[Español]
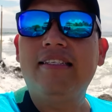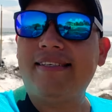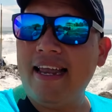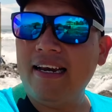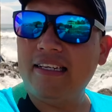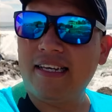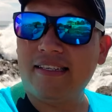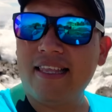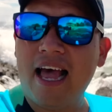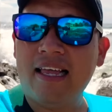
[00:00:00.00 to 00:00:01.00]
sin
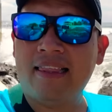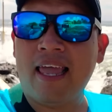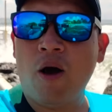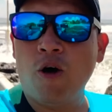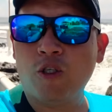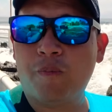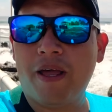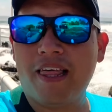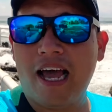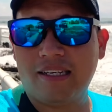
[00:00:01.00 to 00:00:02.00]
necesidad de
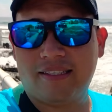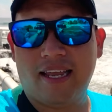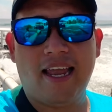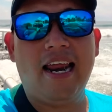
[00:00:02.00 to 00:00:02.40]
hospedarse.